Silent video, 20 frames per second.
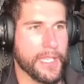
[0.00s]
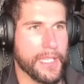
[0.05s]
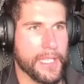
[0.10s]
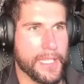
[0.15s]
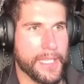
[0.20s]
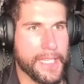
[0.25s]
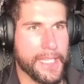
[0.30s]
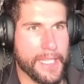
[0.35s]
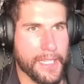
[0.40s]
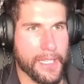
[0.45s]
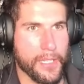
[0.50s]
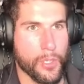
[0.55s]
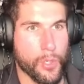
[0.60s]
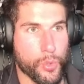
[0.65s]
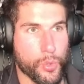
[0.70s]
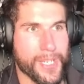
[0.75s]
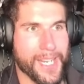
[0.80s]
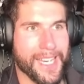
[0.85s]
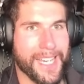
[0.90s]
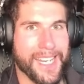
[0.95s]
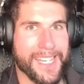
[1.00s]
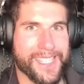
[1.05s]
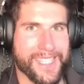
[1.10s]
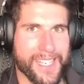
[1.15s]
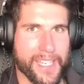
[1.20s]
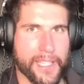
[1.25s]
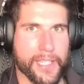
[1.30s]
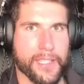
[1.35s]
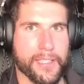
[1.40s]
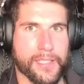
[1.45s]
y luchar las
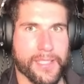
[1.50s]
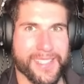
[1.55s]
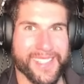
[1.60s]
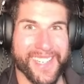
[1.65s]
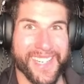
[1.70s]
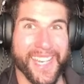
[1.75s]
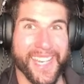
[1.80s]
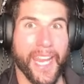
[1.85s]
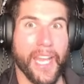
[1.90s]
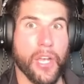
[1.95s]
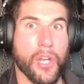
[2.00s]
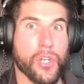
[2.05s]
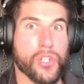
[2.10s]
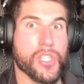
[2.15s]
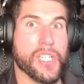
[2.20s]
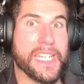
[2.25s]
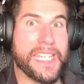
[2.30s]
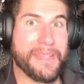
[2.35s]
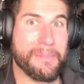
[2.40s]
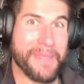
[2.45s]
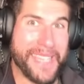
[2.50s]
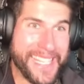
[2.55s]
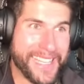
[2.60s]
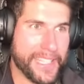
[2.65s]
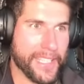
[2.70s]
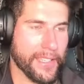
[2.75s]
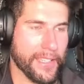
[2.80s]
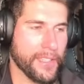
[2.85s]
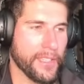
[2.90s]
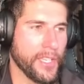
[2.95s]
series sin que nos
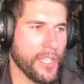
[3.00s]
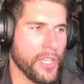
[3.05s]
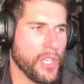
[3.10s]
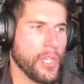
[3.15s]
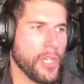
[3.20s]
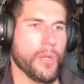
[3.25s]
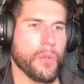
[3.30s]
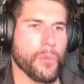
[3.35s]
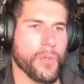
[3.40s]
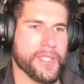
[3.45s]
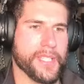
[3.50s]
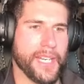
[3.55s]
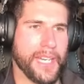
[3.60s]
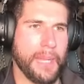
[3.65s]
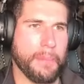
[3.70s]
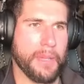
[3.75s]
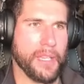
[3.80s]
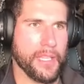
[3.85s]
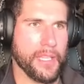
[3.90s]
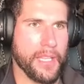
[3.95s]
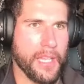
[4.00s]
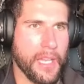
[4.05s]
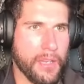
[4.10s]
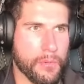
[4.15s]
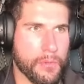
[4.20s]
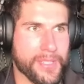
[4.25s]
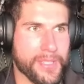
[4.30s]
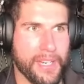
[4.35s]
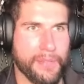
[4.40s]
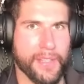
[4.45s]
limite nuestra
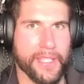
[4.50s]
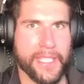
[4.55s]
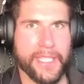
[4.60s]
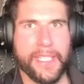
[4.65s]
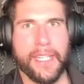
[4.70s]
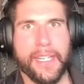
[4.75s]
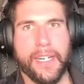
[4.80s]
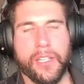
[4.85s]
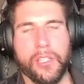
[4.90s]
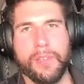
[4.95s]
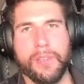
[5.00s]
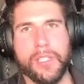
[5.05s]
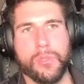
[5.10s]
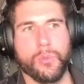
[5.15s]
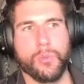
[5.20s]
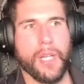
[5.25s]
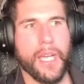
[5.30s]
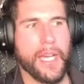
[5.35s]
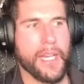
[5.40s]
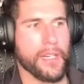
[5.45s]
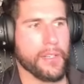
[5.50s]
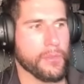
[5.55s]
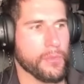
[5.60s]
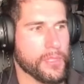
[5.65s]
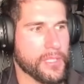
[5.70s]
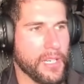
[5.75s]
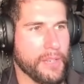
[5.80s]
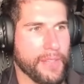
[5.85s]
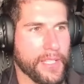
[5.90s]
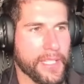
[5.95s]
capacidad, nuestra fatiga cardiovascular,
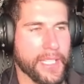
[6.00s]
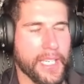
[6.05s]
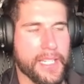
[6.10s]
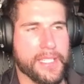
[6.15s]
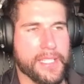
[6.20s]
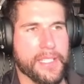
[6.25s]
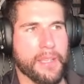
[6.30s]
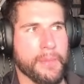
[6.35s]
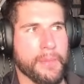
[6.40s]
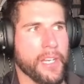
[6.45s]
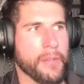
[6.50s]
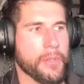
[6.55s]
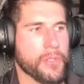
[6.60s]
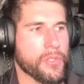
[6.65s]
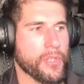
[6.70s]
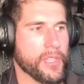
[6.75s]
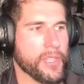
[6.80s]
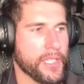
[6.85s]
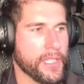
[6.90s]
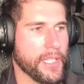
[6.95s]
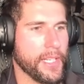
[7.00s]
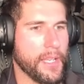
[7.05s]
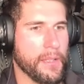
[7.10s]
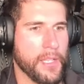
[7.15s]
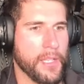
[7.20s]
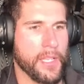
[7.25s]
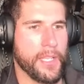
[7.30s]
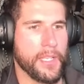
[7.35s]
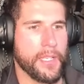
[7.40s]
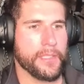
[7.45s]
nuestra fatiga del sistema nervioso, etcétera,
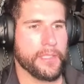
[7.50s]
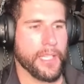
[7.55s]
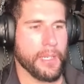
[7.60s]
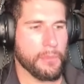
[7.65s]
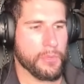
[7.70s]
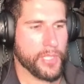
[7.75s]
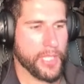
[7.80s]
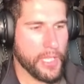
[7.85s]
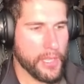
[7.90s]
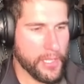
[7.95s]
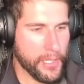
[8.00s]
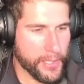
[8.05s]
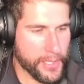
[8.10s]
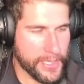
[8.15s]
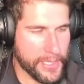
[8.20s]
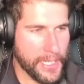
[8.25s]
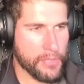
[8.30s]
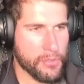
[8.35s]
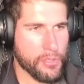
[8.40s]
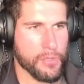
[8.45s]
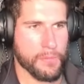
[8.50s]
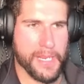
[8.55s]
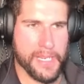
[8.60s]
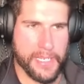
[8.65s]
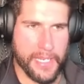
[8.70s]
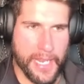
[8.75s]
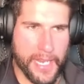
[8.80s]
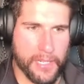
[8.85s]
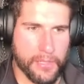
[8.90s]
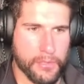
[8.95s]
tenemos que hacer descansos
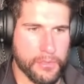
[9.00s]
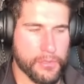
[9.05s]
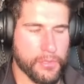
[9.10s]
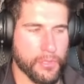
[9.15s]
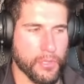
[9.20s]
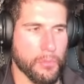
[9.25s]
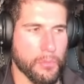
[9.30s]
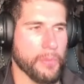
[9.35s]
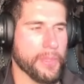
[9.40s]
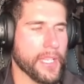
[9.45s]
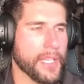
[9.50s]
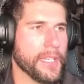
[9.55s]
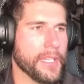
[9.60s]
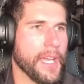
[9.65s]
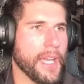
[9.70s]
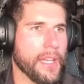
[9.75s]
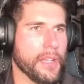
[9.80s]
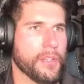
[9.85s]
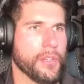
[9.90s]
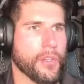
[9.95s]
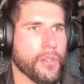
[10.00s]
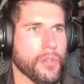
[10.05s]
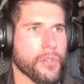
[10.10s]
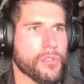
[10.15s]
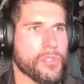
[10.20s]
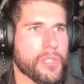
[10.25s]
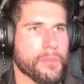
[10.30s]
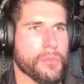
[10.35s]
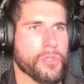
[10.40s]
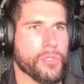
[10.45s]
más largos, como bien ya
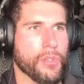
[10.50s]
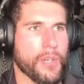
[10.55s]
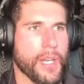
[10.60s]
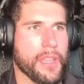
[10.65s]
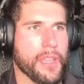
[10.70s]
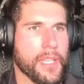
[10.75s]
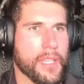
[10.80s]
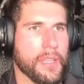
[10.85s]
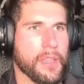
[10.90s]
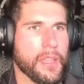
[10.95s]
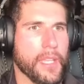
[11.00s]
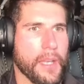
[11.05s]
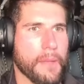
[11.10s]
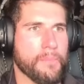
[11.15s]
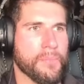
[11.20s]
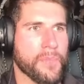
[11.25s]
nos demostró la ciencia,